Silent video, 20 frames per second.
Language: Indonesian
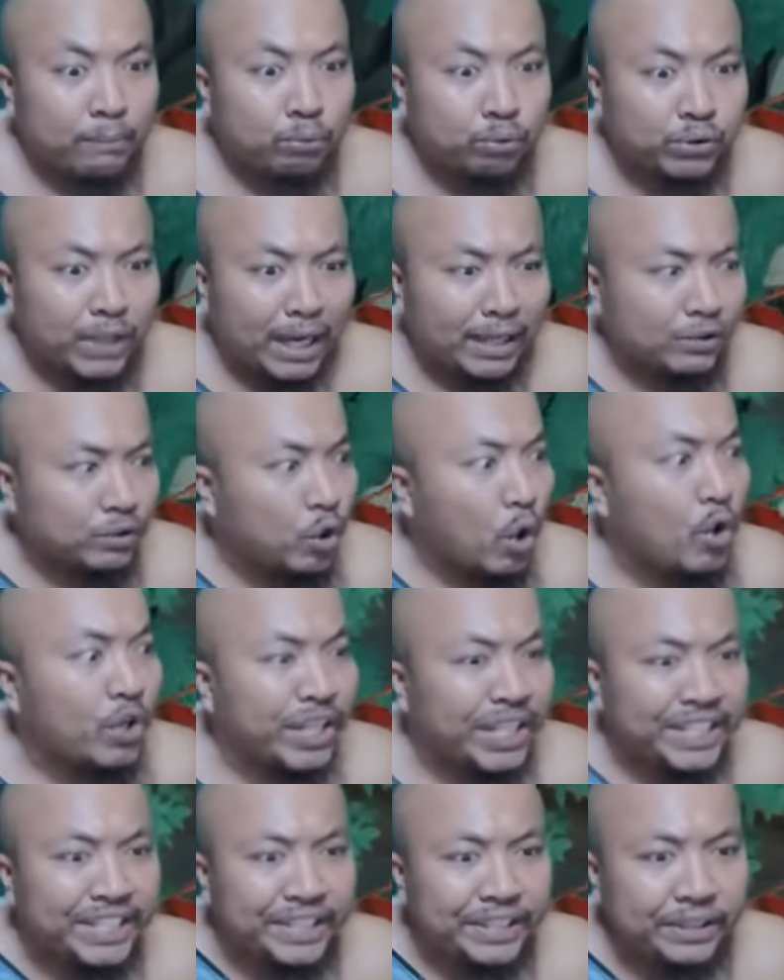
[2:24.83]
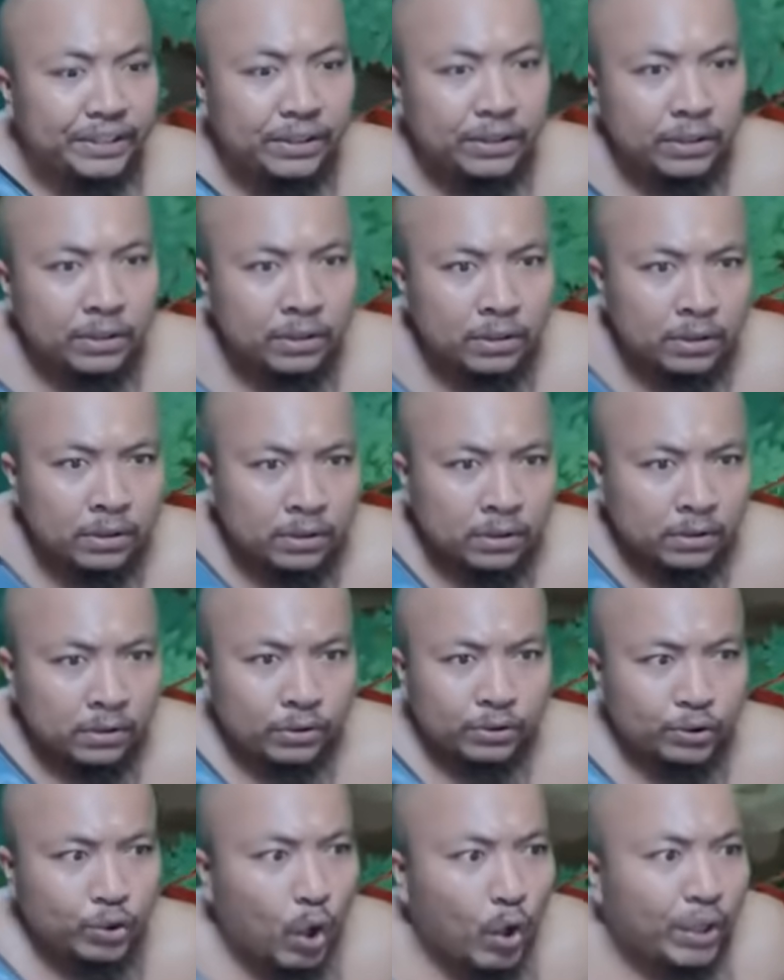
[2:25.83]
bujang joki nih.
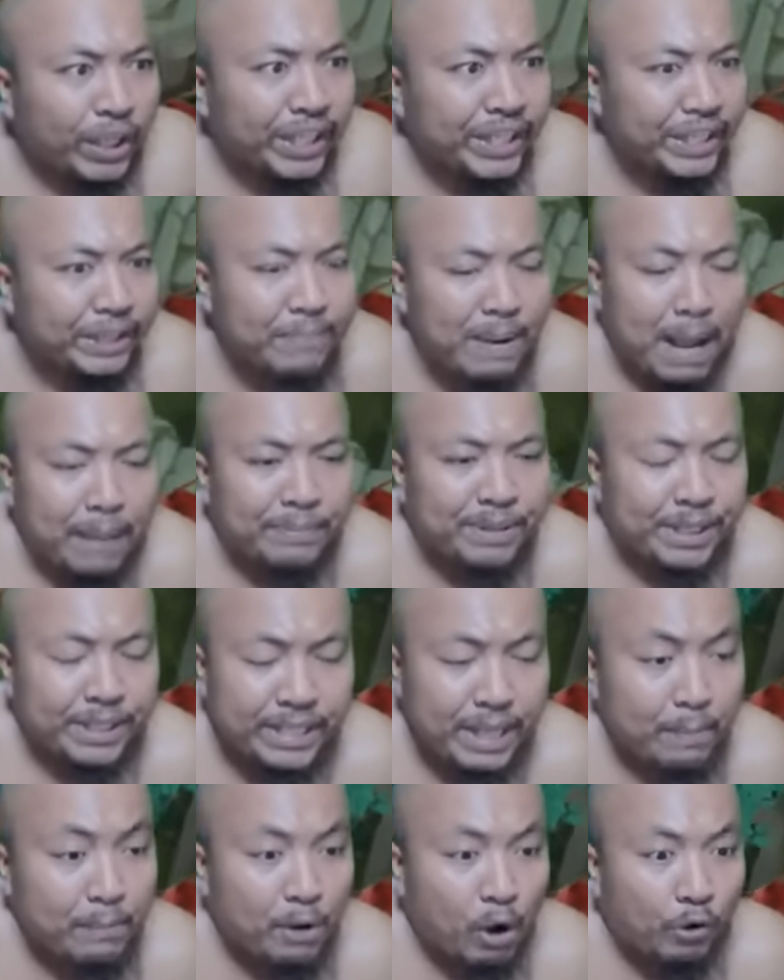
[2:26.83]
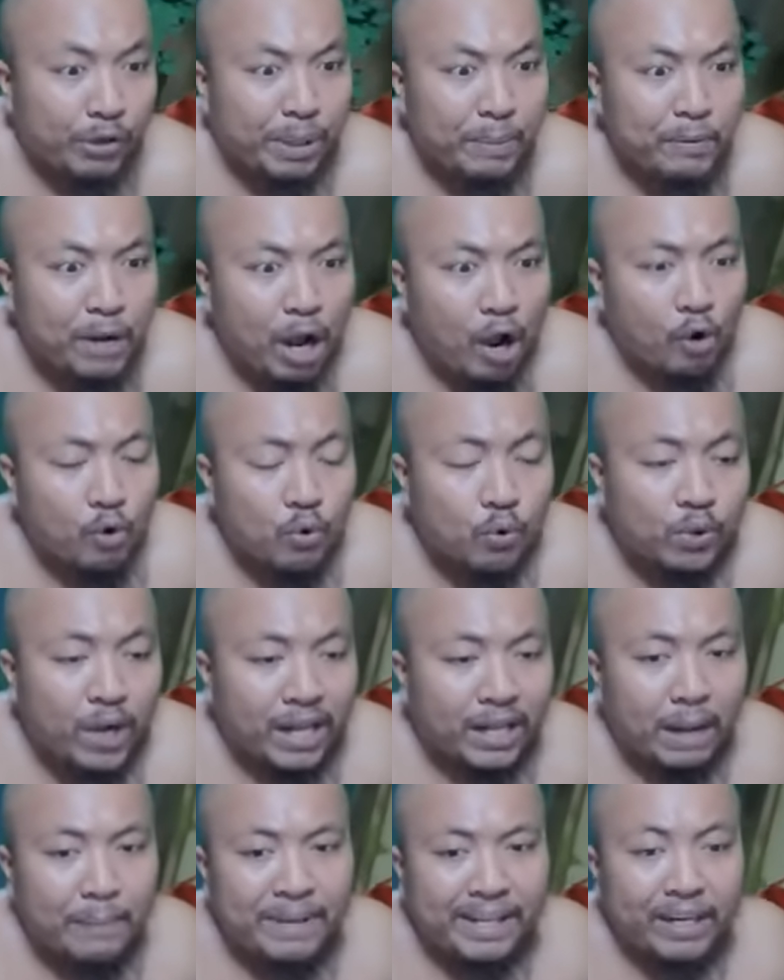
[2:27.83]
Joki nih babi, diam kau diam kau
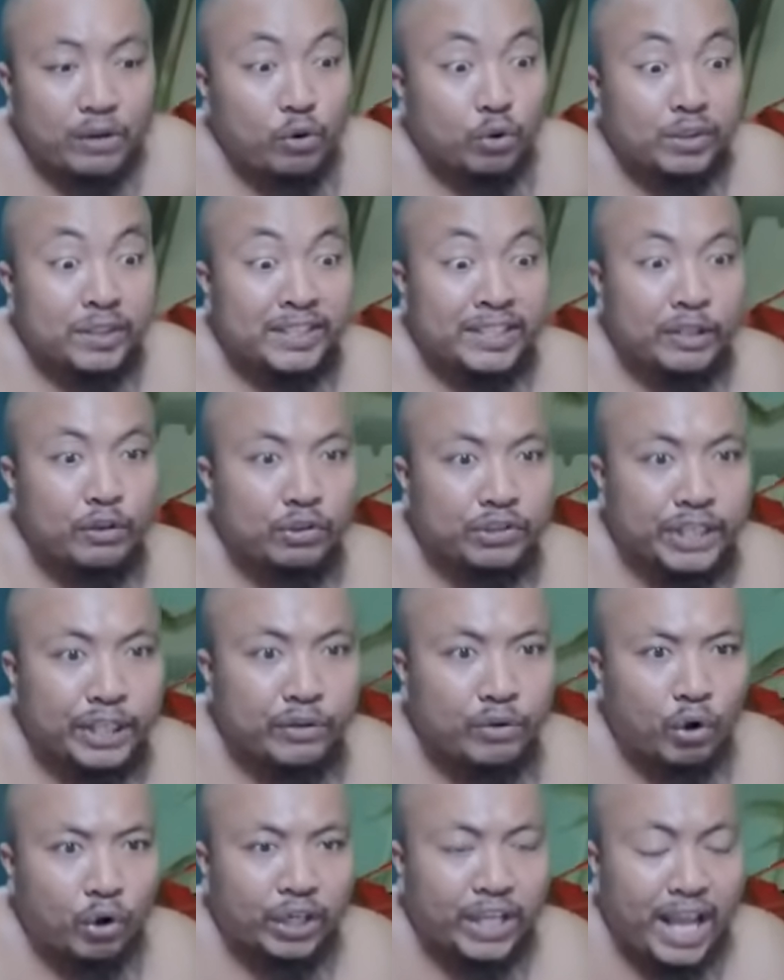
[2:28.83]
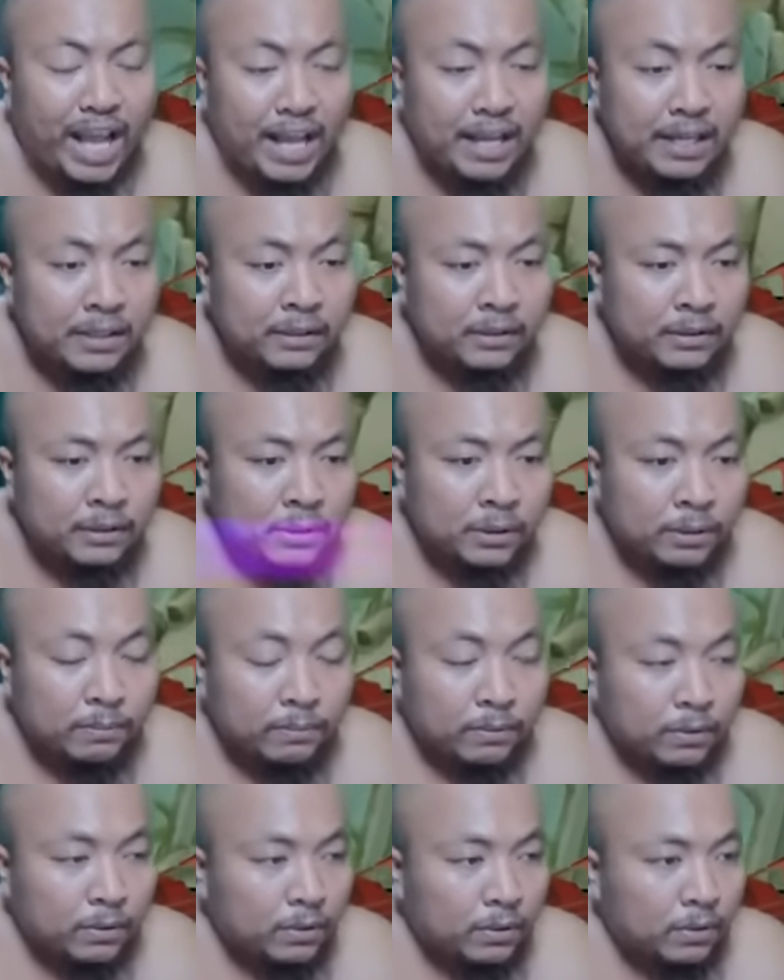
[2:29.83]
naga merah gua senggol-senggol ya.
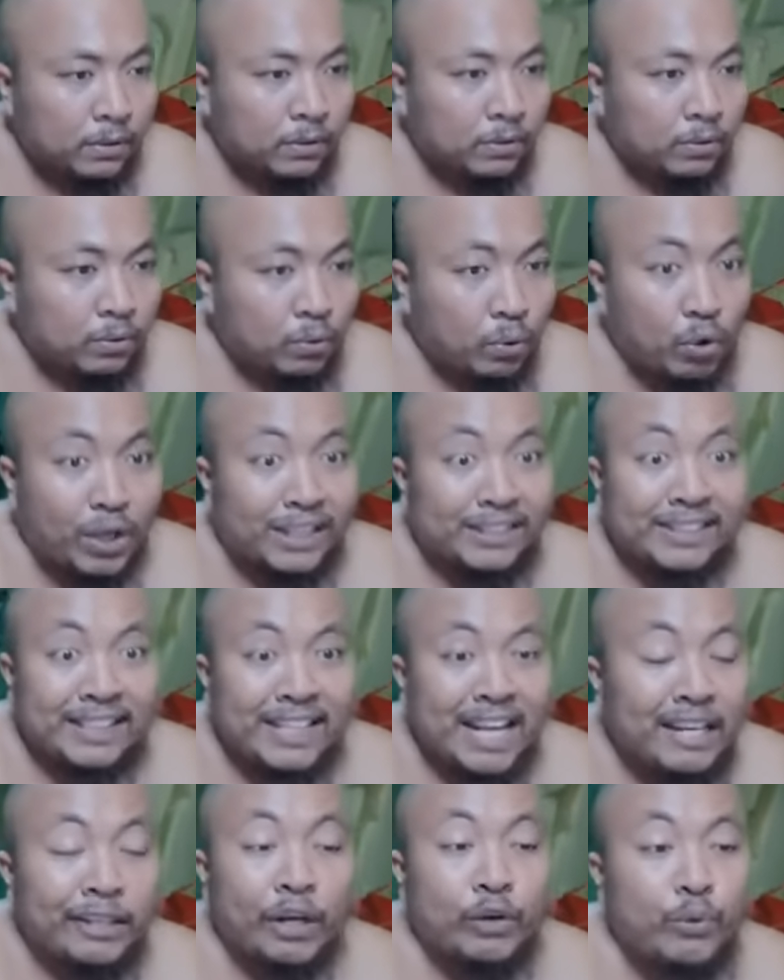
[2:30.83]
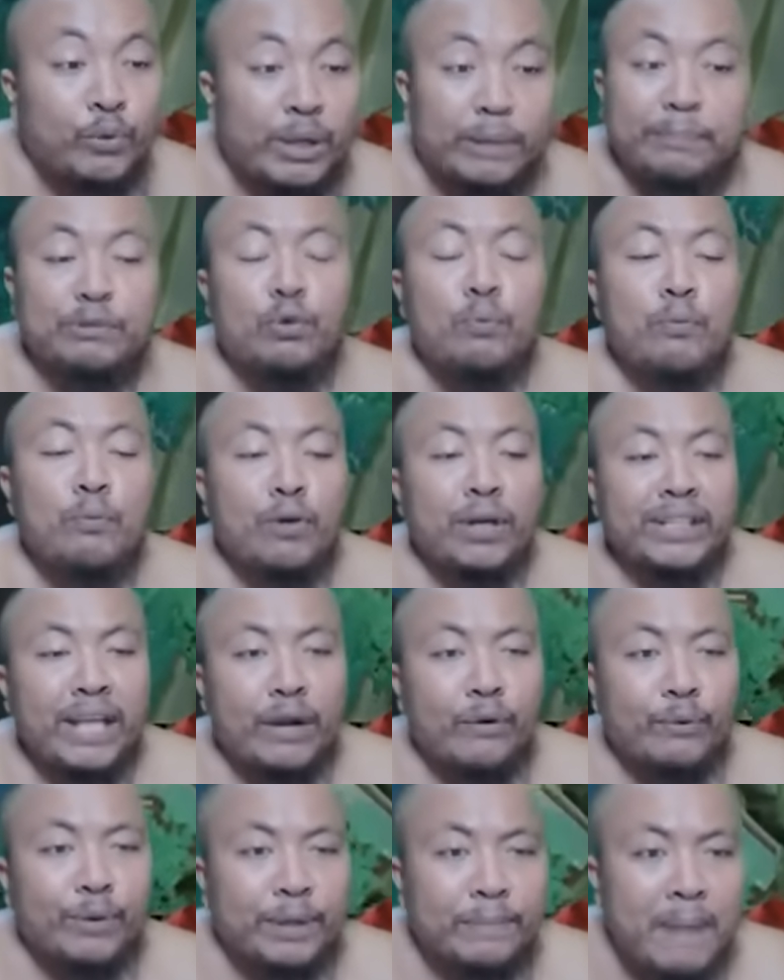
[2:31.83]
Kalau nggak senang kau bertumbuh
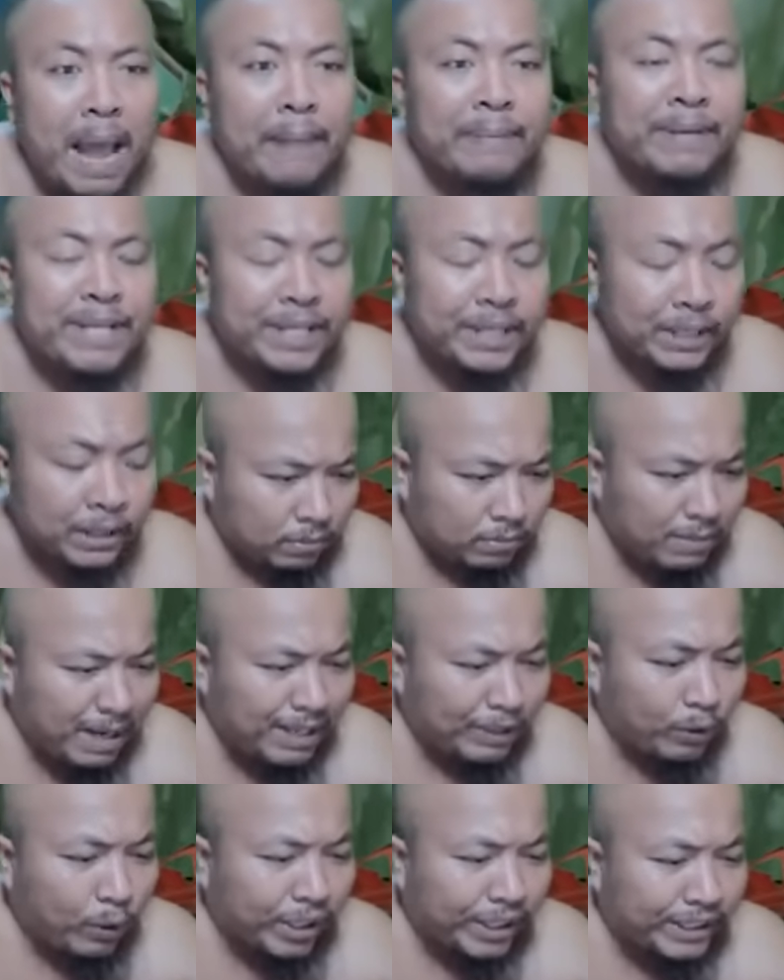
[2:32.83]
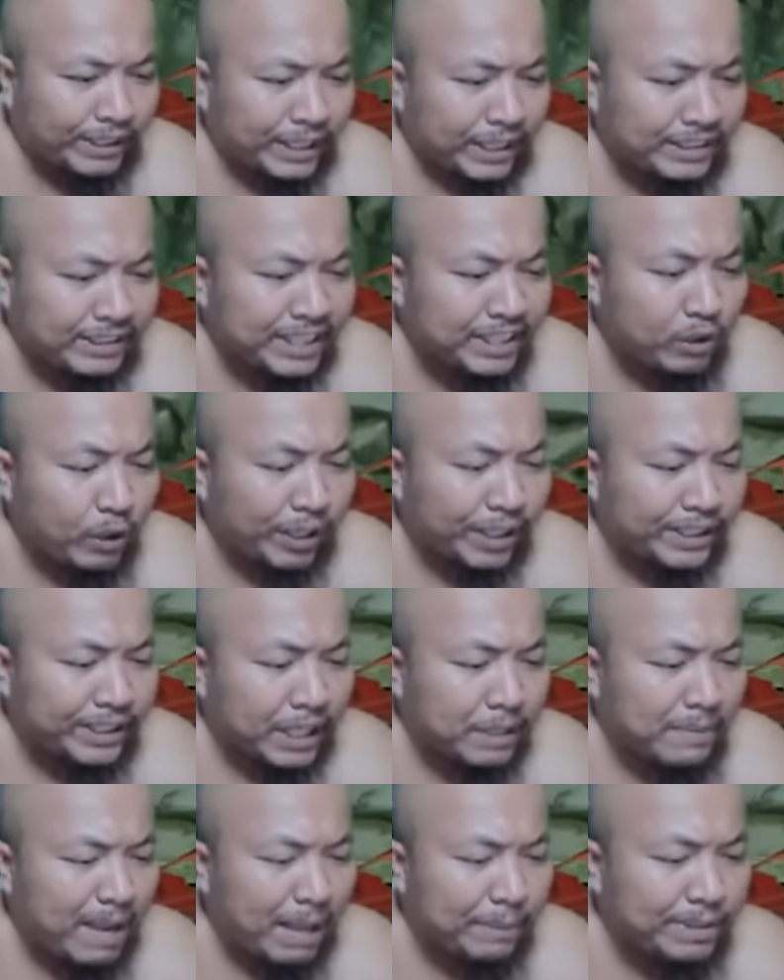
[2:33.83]
kita babi. Mana kau retail sin kau
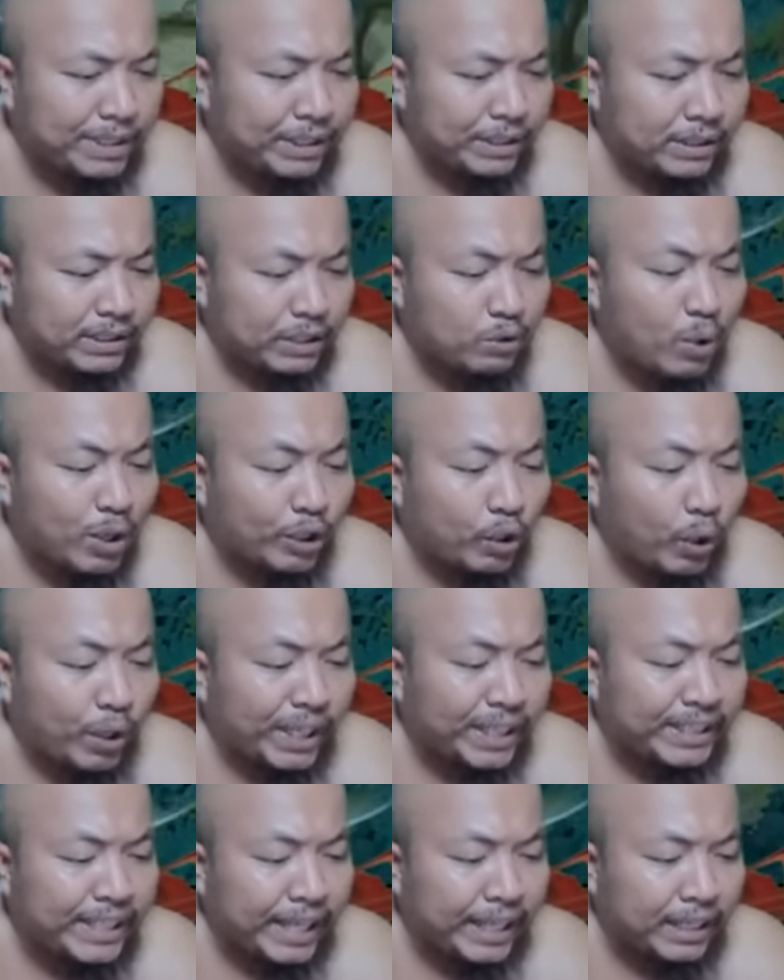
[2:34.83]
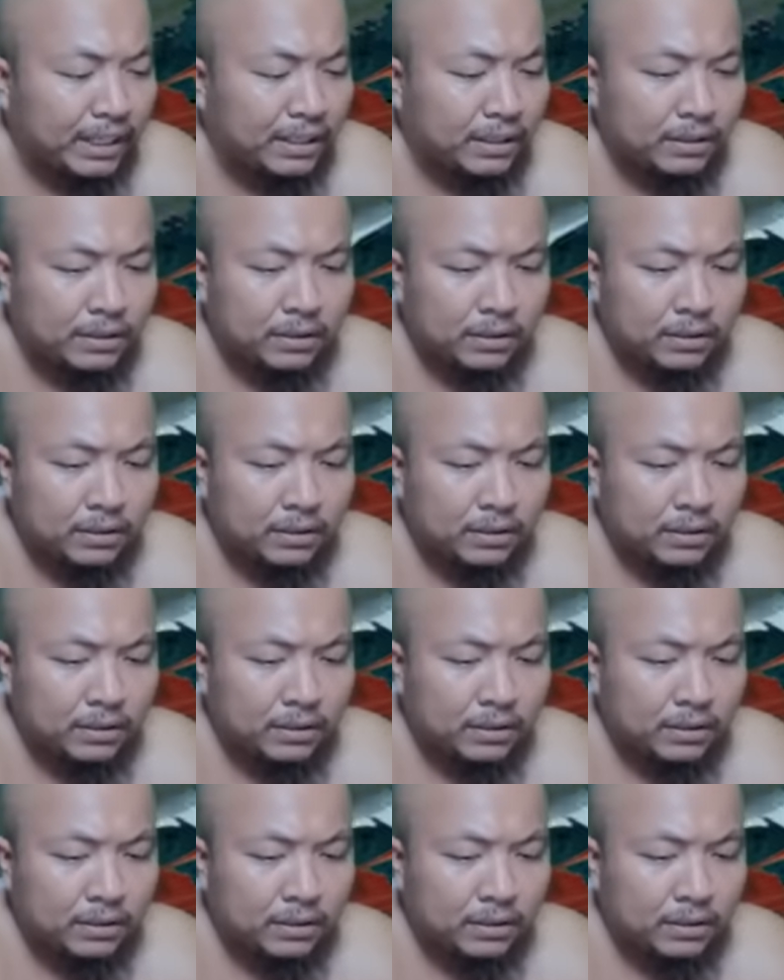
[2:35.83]
retail babi. Keluar kau retail.